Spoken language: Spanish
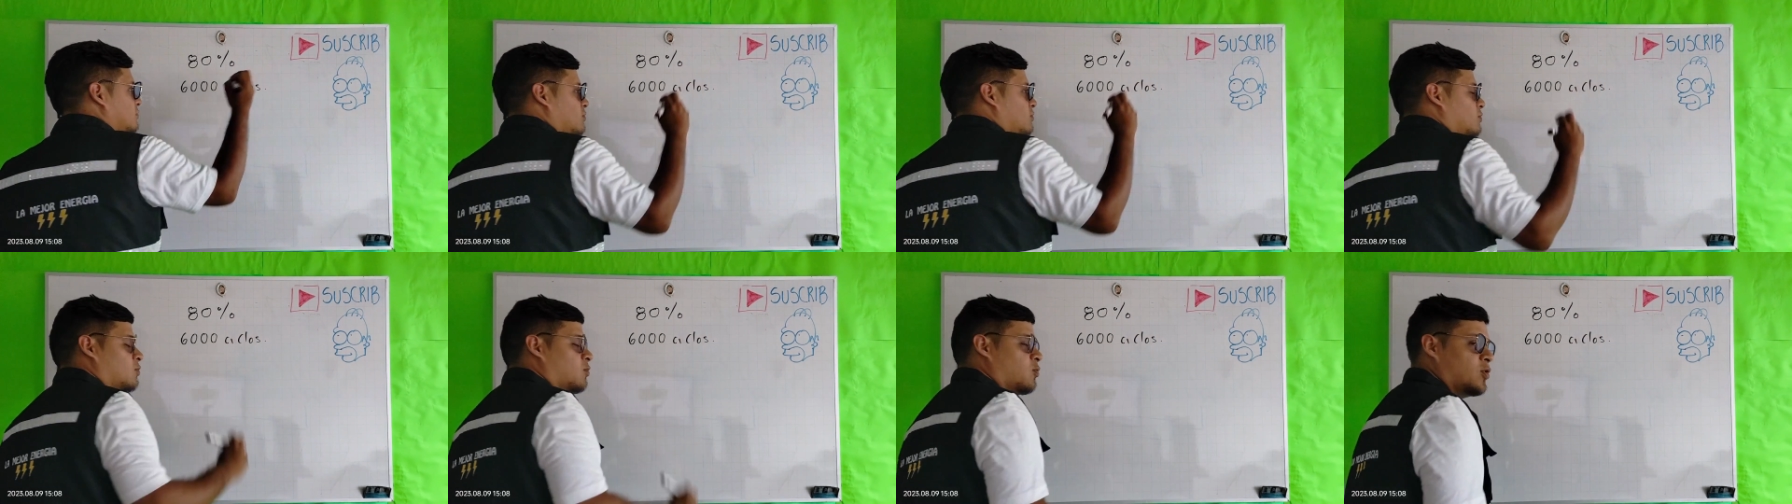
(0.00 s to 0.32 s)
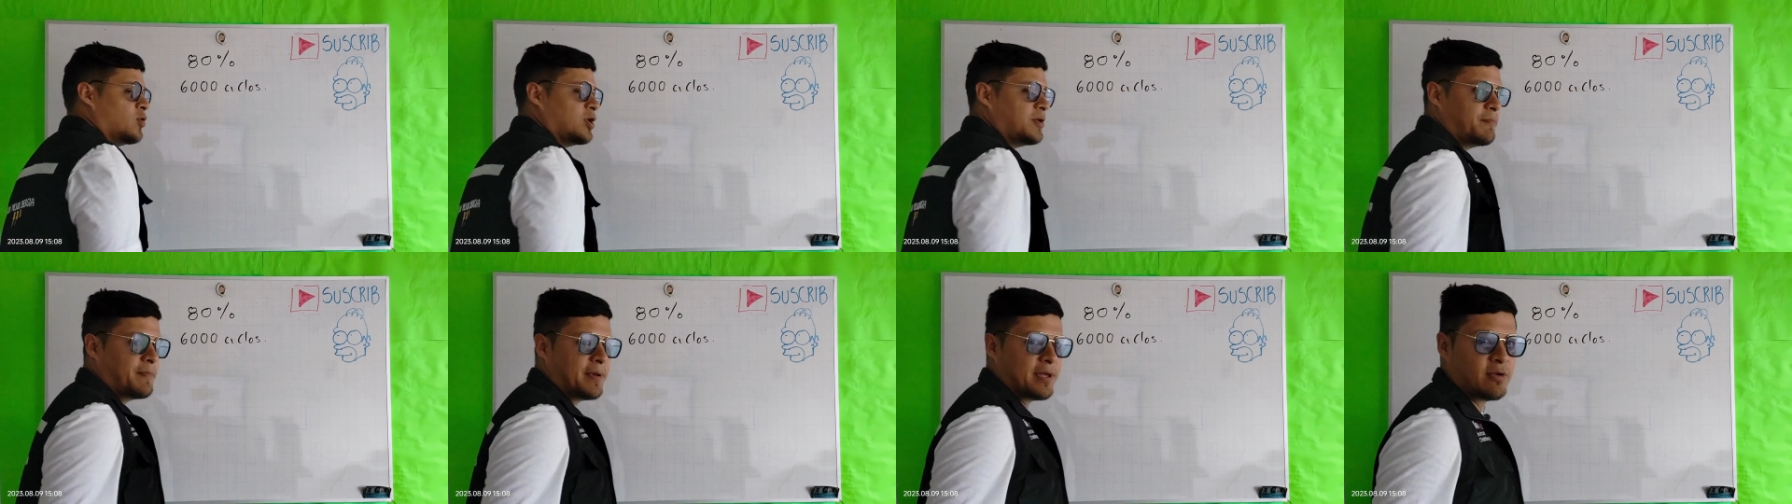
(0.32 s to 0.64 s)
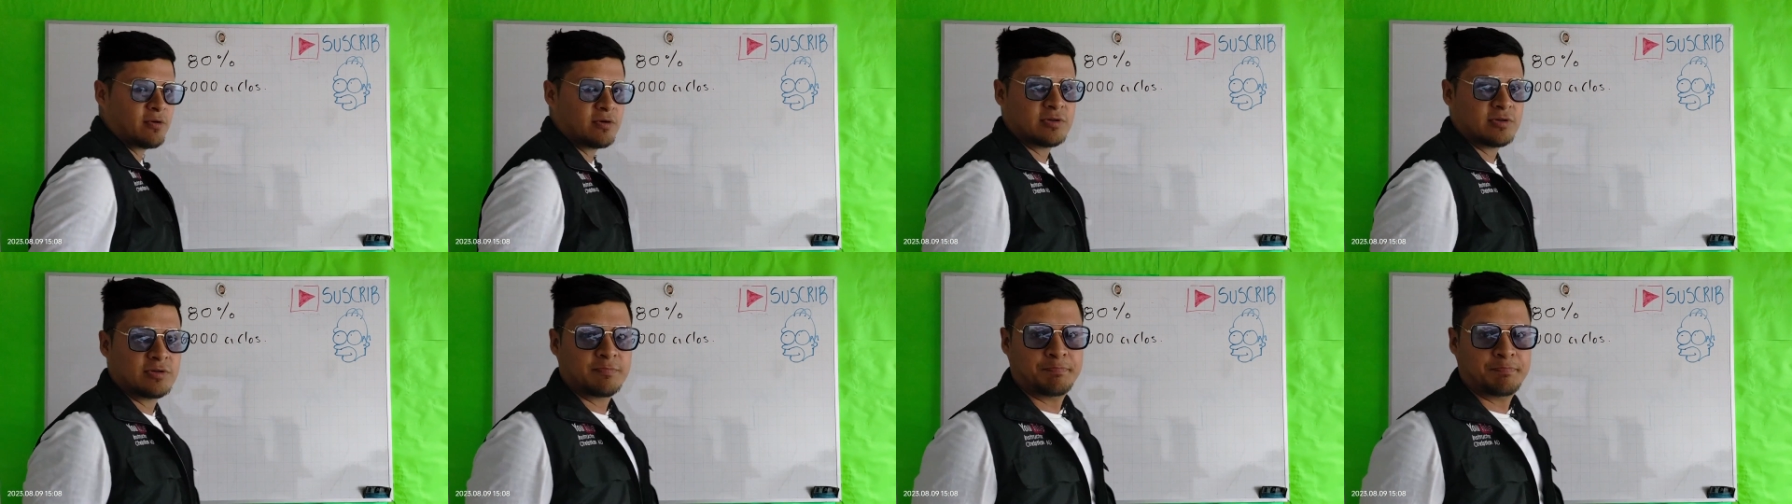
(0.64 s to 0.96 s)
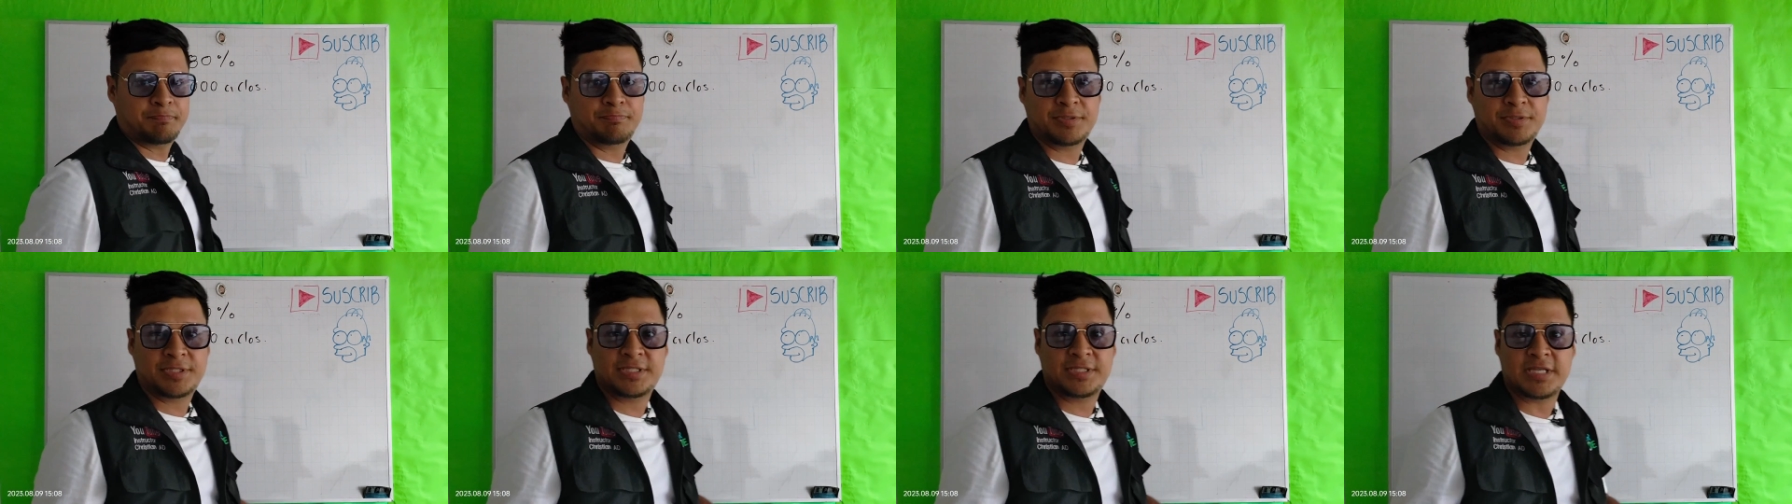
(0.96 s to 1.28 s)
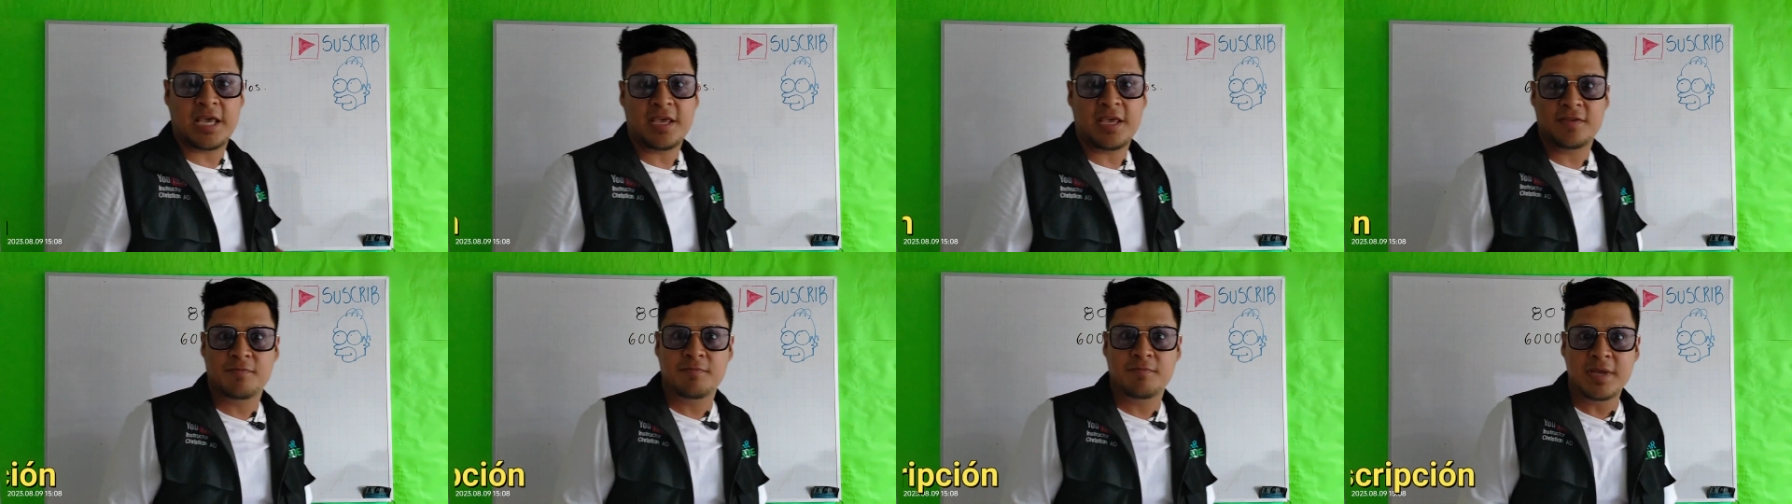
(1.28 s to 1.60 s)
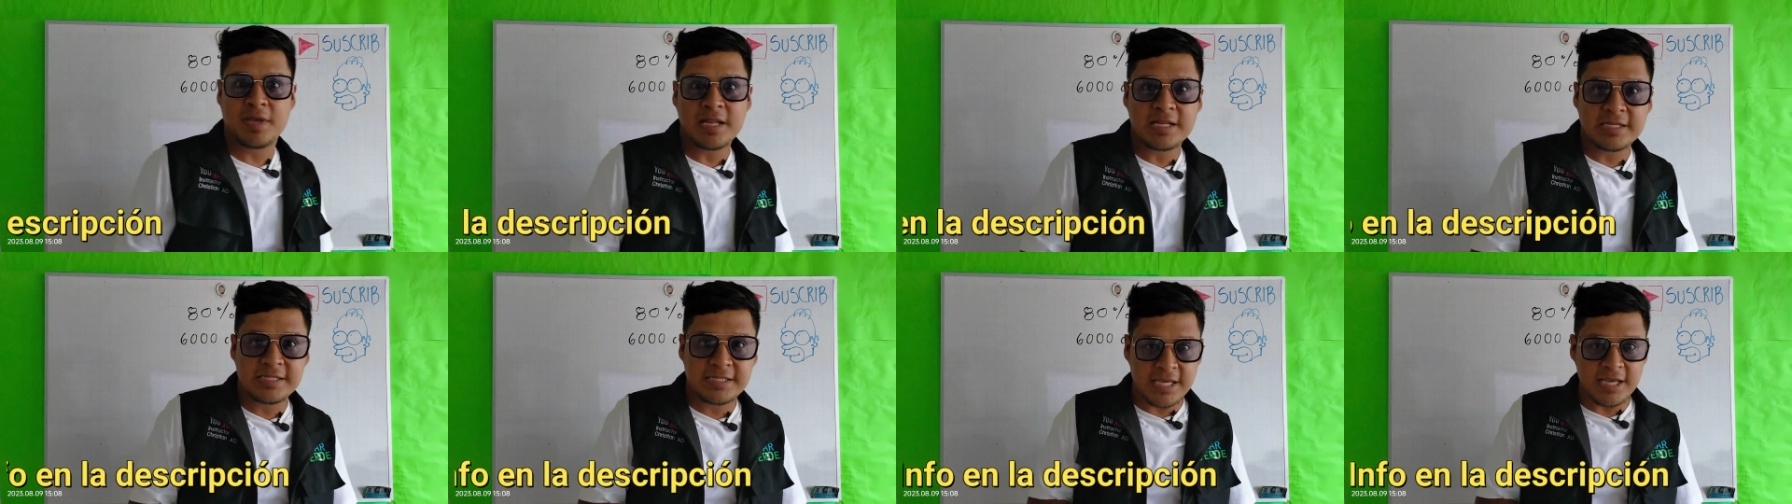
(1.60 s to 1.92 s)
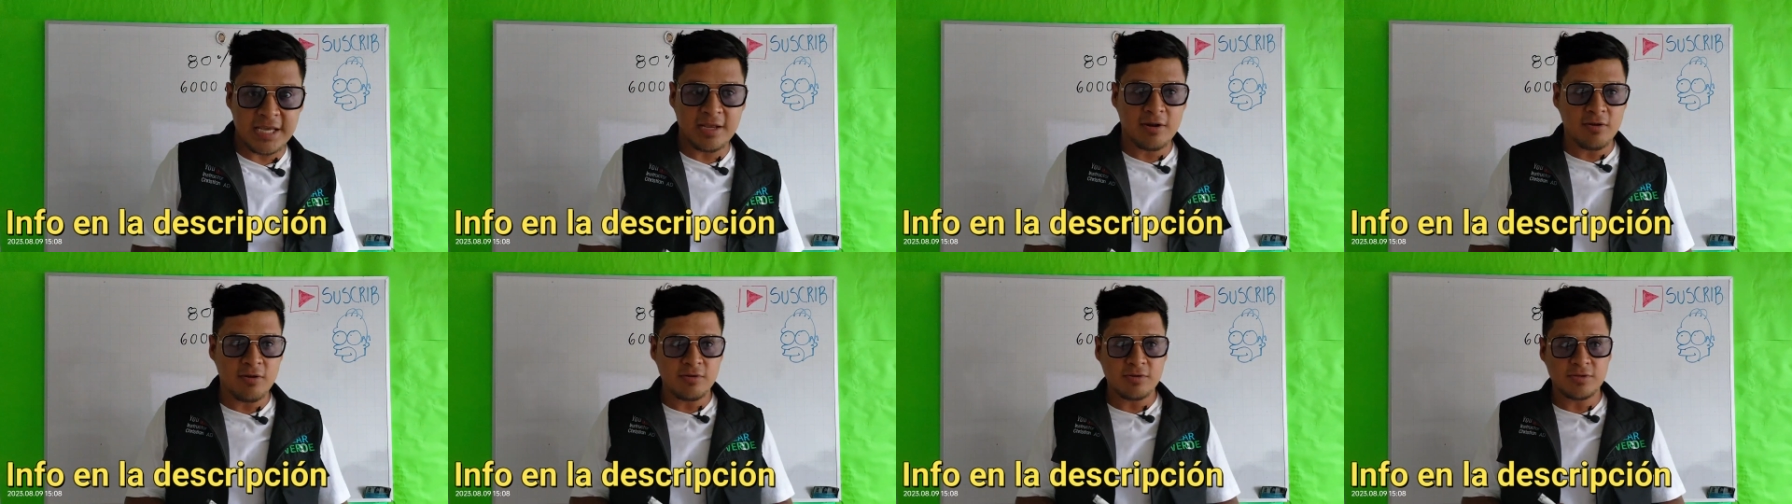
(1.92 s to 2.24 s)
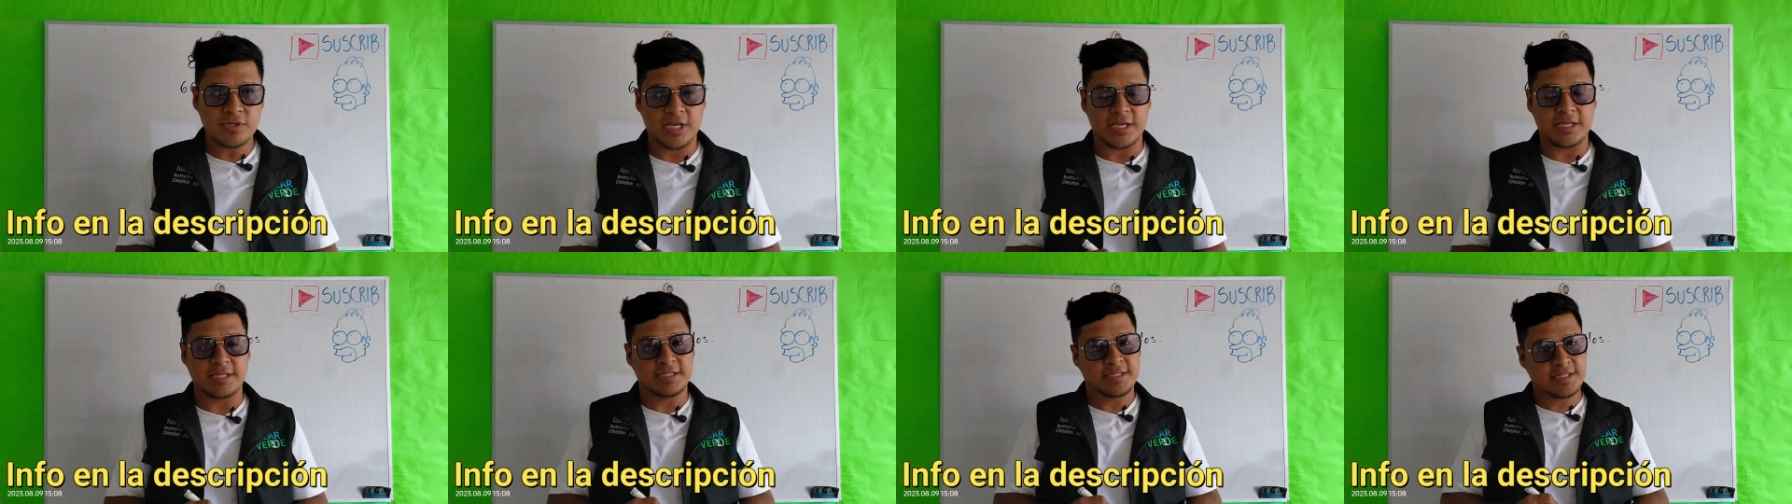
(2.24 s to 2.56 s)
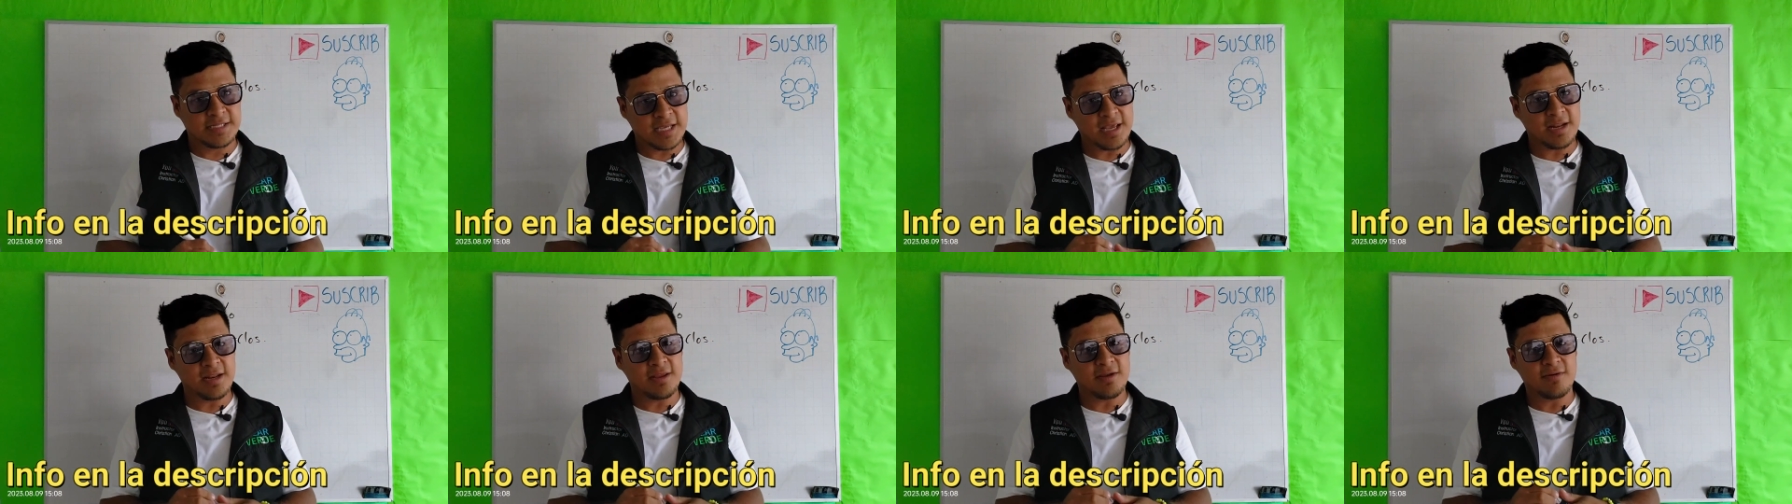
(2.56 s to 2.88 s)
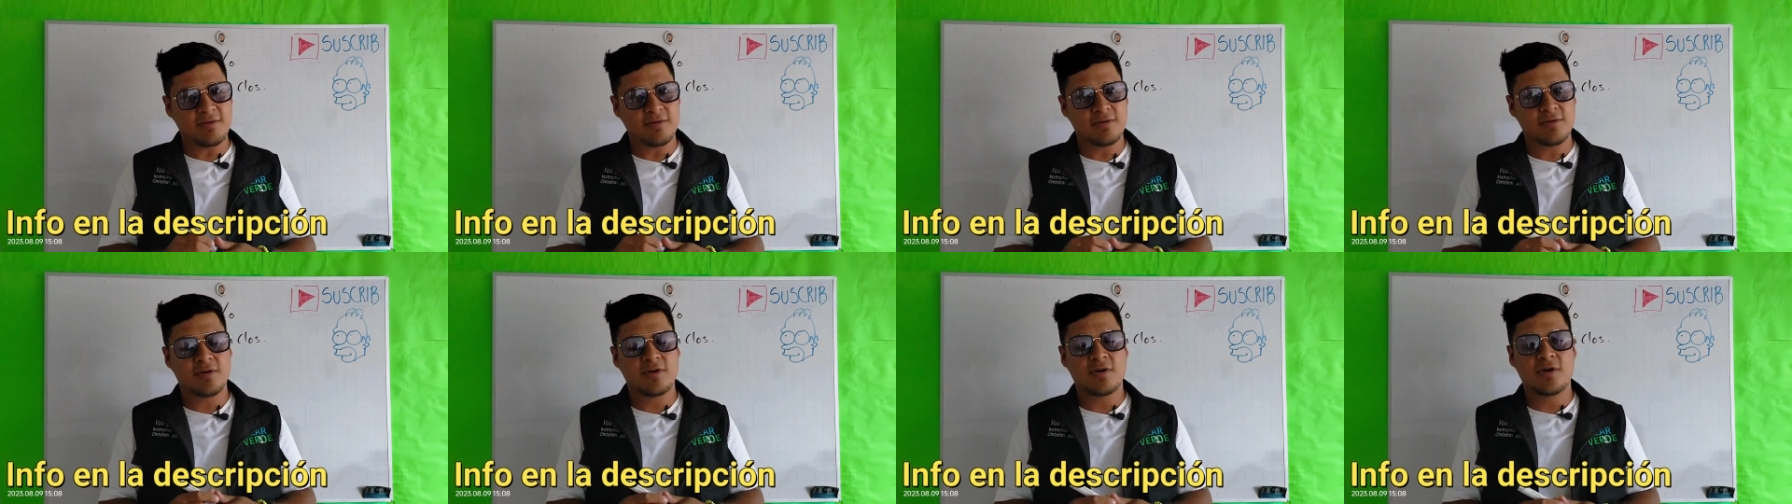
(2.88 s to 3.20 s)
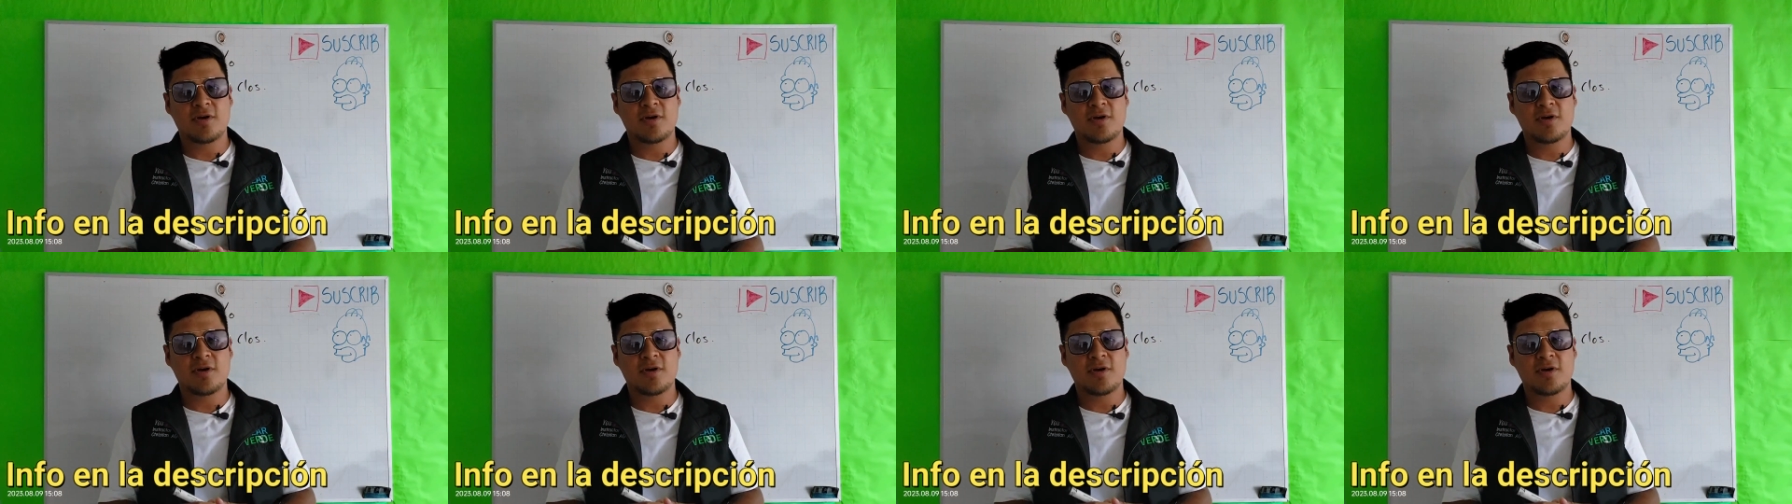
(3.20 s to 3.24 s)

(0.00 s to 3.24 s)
Uy, pero 6.000 ciclos, ¿en serio?